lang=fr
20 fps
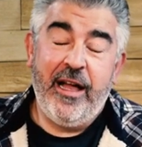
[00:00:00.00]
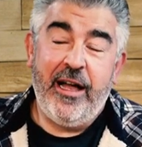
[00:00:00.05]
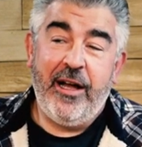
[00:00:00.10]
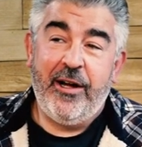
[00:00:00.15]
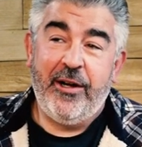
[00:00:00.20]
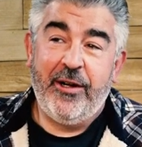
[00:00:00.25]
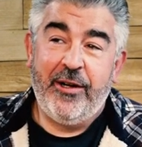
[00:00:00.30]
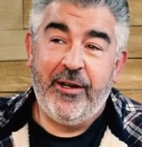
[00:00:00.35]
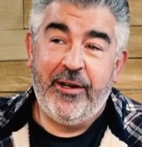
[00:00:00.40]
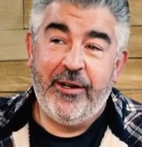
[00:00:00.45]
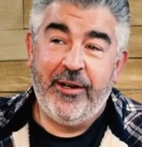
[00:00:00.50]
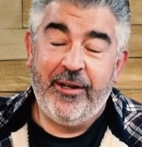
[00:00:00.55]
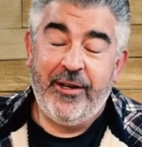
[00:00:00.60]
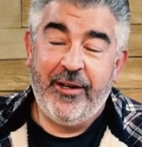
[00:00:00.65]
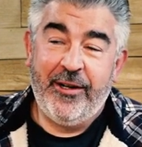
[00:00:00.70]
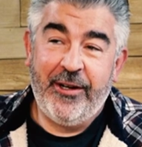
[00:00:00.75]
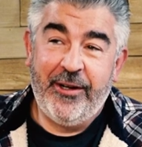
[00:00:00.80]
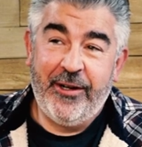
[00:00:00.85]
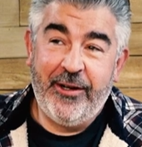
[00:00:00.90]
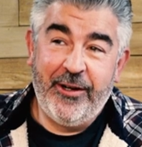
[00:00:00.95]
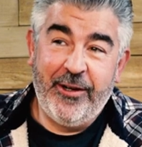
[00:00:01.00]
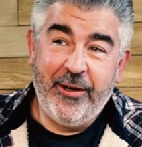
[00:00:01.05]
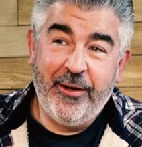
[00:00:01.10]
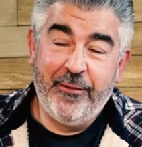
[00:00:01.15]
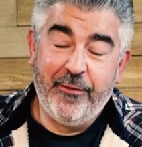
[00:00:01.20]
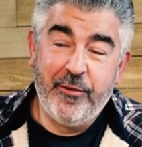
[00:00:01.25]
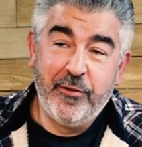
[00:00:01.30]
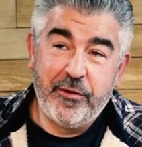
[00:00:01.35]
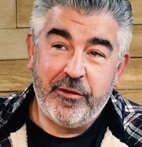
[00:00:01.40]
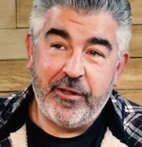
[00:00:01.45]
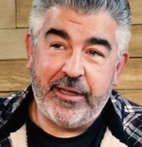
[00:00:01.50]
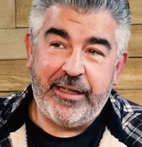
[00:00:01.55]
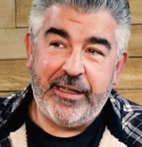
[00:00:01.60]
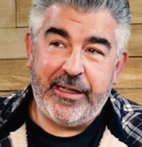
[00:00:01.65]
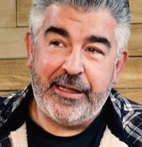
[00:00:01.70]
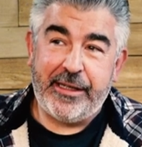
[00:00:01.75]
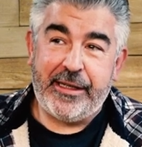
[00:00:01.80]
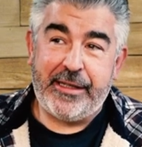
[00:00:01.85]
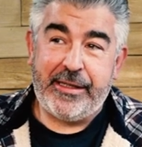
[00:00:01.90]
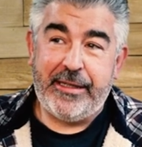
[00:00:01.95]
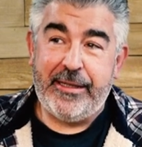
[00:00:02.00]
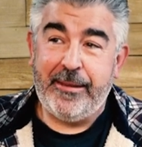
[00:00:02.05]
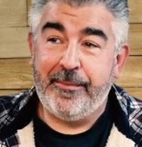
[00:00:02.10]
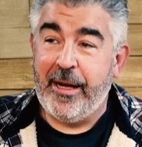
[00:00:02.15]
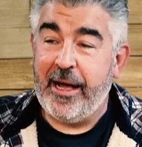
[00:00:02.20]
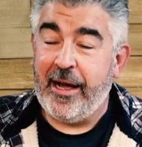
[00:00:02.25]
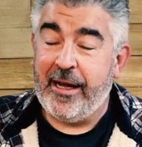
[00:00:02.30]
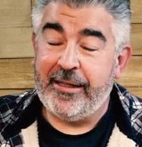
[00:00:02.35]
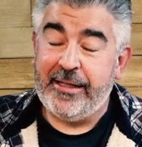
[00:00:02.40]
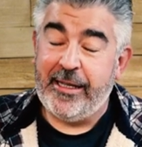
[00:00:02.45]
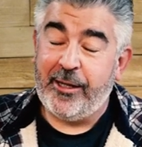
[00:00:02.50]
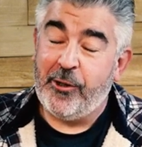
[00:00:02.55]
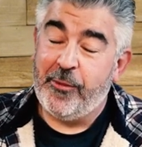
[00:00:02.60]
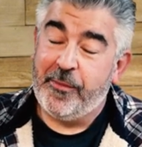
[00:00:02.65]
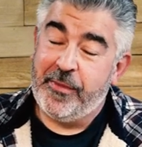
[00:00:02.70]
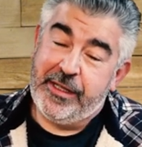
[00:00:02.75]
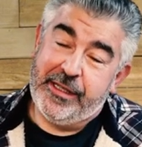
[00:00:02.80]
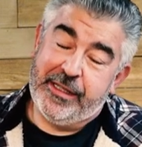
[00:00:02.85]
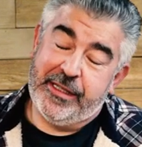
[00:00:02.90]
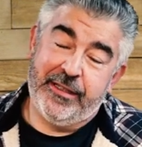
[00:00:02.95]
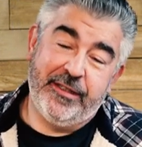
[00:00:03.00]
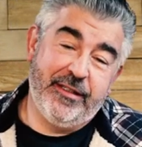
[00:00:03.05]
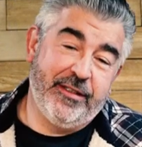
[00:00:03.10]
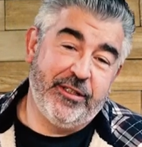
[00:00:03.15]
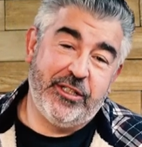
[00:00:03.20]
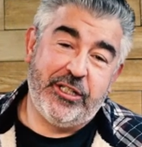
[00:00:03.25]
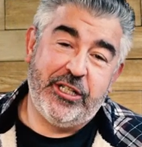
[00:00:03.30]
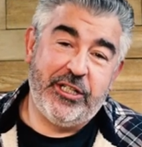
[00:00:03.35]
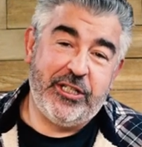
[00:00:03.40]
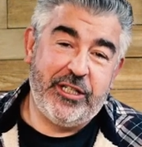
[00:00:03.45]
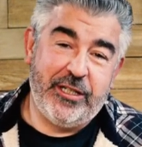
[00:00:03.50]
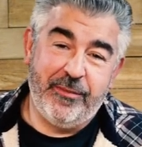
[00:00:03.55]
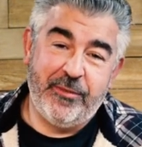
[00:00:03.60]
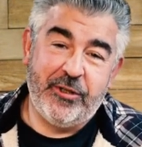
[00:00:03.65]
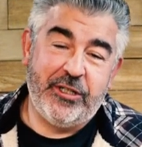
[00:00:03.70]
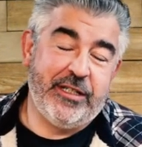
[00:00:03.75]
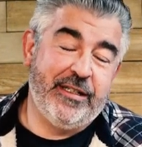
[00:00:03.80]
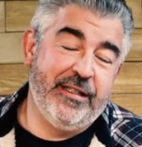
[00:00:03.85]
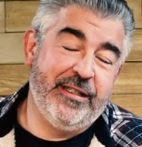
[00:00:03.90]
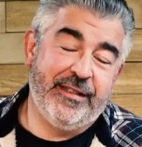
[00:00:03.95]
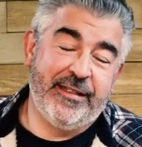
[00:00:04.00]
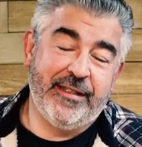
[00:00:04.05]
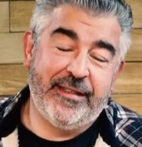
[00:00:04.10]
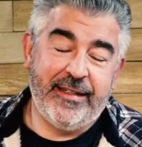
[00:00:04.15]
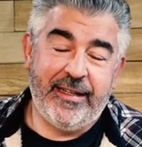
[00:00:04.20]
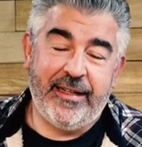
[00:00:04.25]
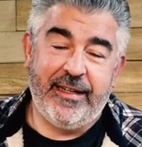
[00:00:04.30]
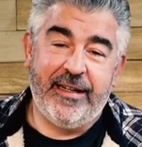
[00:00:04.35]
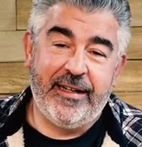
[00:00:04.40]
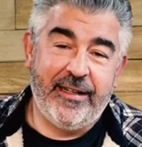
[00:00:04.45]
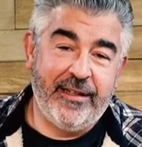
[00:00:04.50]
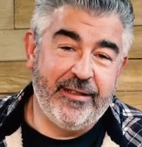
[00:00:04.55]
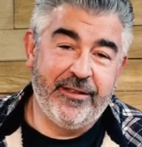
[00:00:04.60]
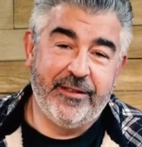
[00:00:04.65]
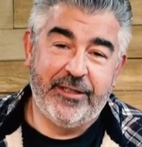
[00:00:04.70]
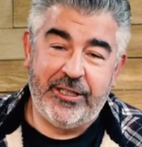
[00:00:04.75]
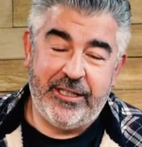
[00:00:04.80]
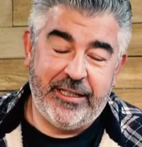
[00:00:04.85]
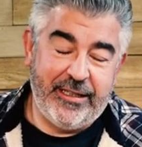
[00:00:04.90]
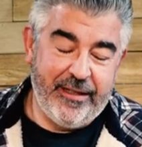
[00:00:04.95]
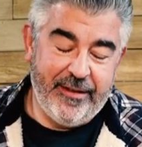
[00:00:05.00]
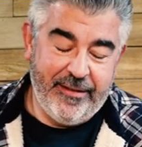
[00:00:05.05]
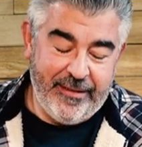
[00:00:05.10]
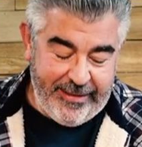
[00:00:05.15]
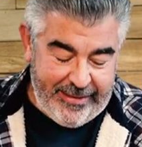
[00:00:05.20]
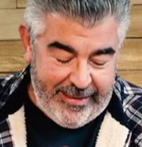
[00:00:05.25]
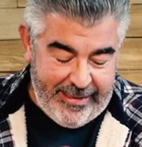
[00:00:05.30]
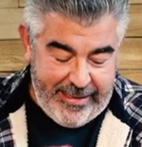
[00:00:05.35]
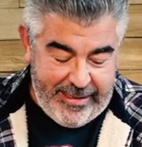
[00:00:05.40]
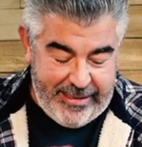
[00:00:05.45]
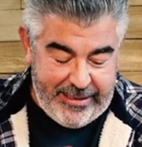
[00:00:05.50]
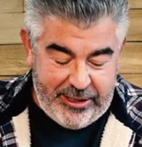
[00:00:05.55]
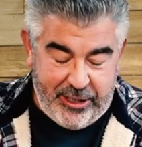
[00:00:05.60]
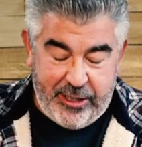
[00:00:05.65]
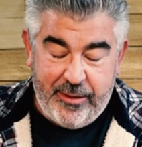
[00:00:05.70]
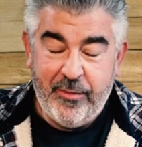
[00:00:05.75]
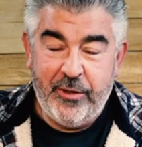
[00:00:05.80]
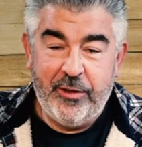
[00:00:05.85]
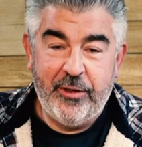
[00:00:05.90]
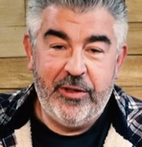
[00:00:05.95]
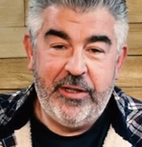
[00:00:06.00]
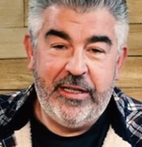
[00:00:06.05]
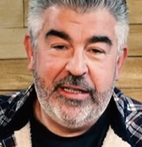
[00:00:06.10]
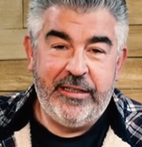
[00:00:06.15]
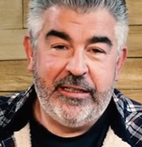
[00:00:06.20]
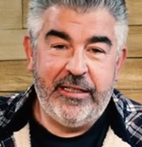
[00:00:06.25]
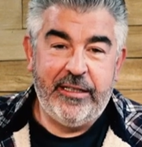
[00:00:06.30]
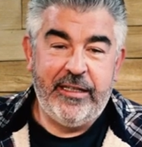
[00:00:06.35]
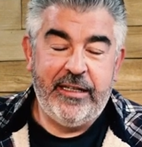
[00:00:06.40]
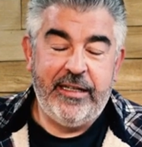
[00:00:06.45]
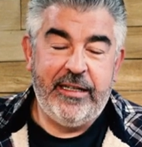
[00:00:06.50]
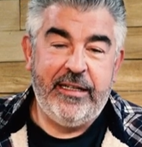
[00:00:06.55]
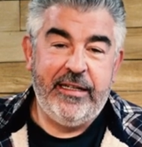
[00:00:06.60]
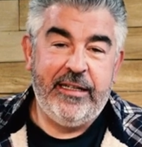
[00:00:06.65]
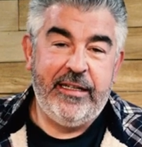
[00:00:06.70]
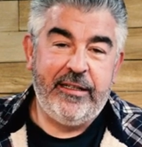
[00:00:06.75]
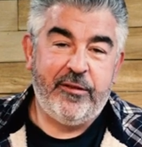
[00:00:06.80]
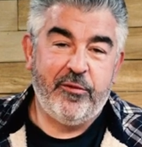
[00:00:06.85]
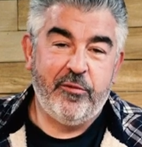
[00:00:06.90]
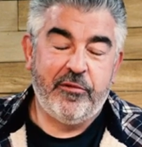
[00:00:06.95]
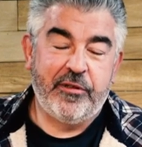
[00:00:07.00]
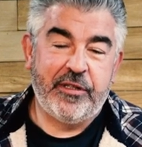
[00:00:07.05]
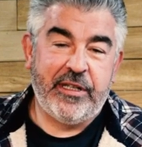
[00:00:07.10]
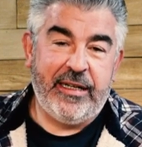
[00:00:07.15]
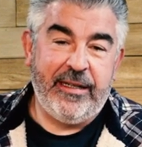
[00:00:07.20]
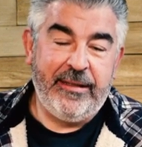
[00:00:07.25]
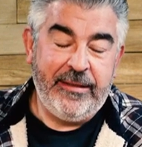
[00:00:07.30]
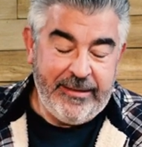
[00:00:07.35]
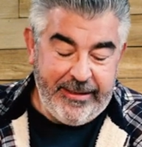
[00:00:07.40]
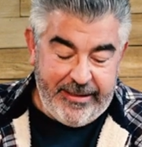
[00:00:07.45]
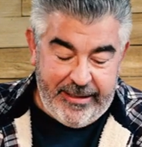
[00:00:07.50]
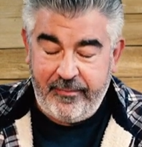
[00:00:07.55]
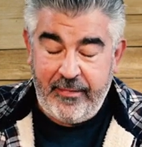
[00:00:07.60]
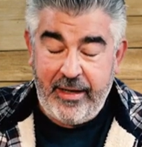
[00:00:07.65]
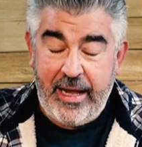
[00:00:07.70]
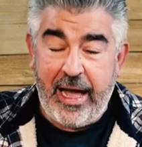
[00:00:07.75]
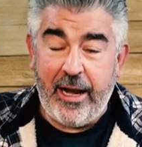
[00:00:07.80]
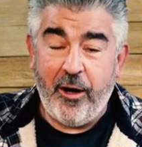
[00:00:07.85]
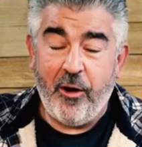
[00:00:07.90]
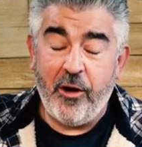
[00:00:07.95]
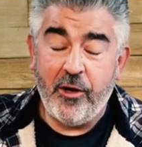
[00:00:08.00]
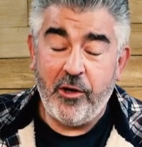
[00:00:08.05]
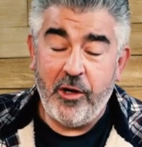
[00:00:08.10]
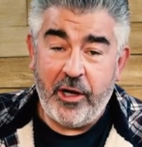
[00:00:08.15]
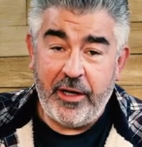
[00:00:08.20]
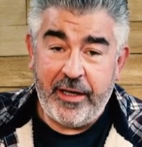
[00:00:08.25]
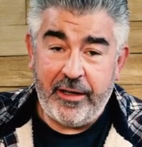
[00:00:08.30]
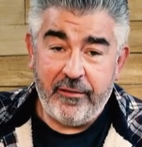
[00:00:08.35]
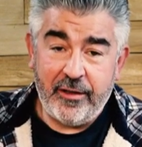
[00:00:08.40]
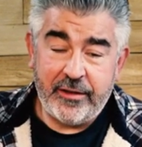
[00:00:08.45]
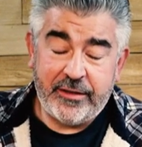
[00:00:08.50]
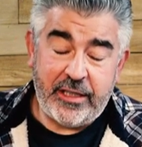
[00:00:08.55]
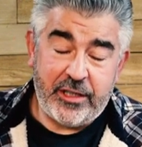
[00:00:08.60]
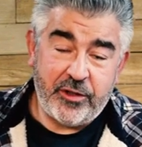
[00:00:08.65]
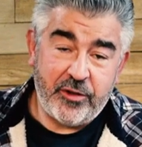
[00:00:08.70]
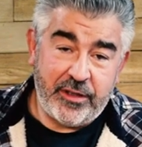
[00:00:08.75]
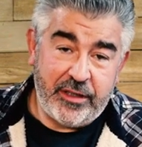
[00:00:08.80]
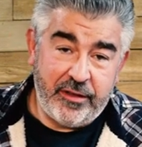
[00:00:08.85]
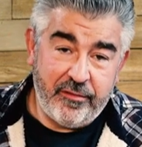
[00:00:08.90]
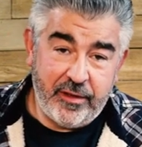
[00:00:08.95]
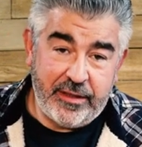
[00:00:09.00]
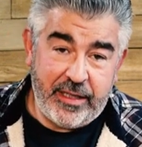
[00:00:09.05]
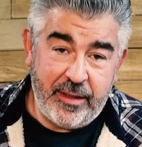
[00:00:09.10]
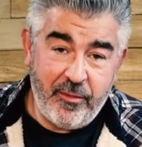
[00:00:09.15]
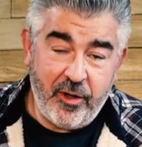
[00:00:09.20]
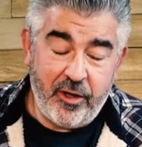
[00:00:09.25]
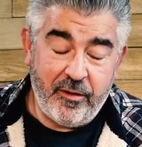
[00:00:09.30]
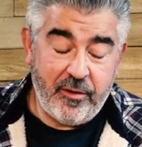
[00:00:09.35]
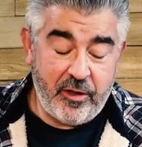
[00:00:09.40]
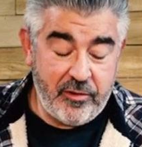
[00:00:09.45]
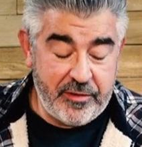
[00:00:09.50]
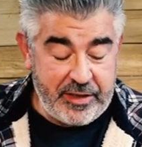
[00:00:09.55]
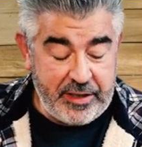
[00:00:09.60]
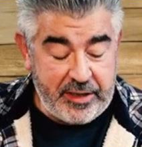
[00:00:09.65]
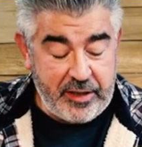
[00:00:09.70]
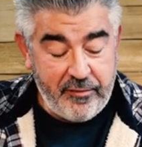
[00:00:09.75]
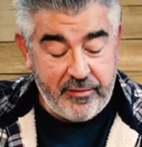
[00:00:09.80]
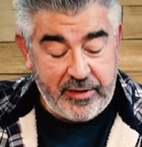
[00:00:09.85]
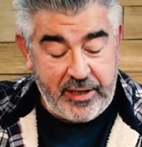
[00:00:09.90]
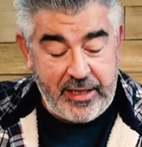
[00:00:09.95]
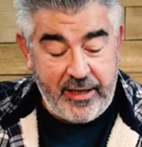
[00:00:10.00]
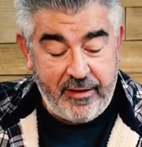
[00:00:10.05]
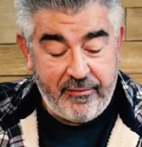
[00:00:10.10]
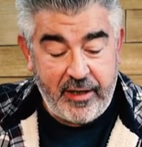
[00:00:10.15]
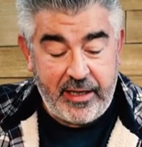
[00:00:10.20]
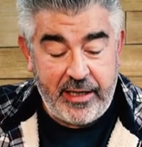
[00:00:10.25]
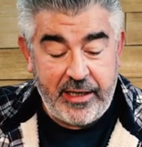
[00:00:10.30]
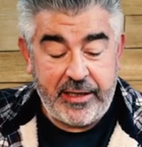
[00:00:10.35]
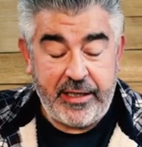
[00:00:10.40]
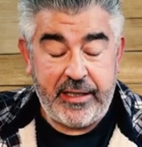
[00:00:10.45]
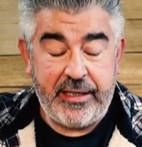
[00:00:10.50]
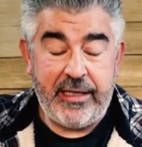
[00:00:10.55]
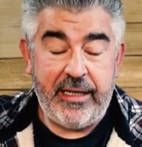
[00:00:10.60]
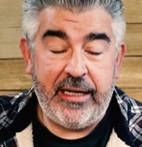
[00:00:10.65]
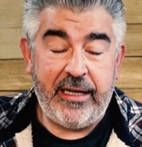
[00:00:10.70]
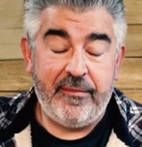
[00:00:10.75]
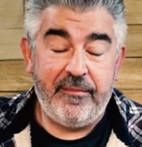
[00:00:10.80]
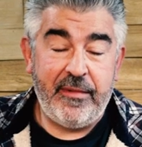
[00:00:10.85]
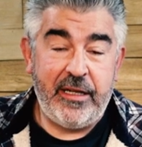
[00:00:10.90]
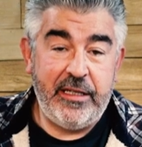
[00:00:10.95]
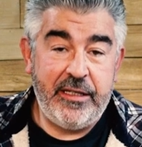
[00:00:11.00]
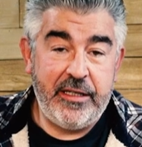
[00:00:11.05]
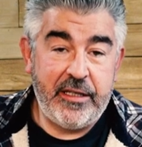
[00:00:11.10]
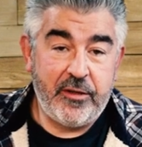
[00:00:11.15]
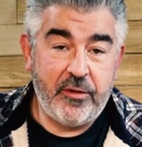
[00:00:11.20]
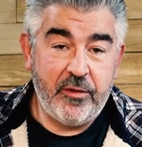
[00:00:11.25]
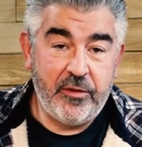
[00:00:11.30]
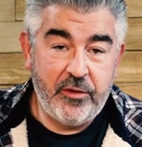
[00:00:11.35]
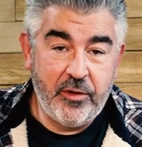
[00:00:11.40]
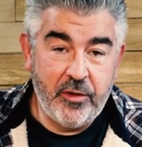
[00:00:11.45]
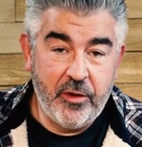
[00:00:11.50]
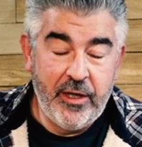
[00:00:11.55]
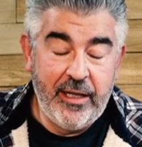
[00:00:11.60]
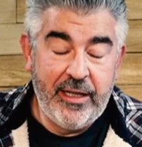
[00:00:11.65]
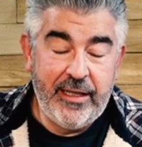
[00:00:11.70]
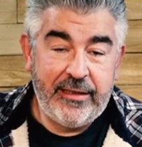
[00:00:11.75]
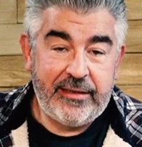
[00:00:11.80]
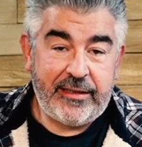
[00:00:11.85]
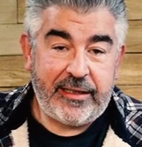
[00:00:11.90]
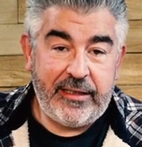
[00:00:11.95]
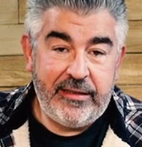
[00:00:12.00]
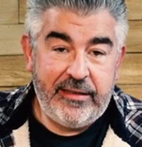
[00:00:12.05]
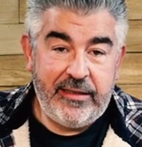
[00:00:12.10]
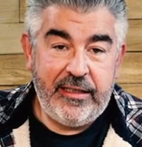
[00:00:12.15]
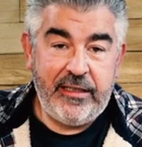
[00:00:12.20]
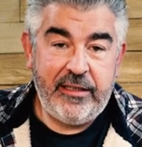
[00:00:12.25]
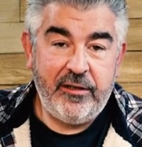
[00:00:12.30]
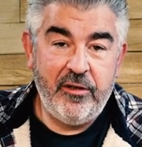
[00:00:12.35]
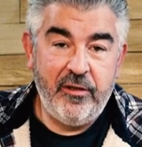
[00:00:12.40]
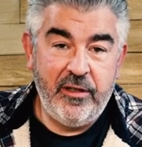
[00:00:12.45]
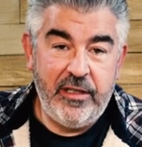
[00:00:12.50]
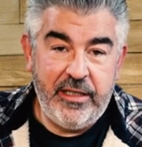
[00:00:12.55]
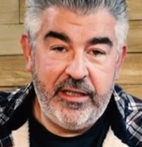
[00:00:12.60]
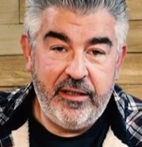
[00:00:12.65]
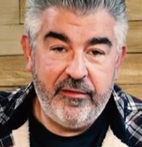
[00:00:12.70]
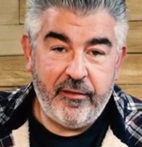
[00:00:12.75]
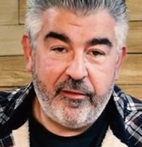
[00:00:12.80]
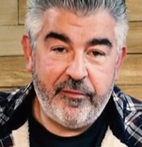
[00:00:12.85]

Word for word: Euh, vous aurez accès bah, à des remises hein, chez GMG, etc., chez, chez Monolith et, tout ça. Alors encore un avantage au niveau des membres, c'est que vous allez avoir accès à ma liste de critiques de livres.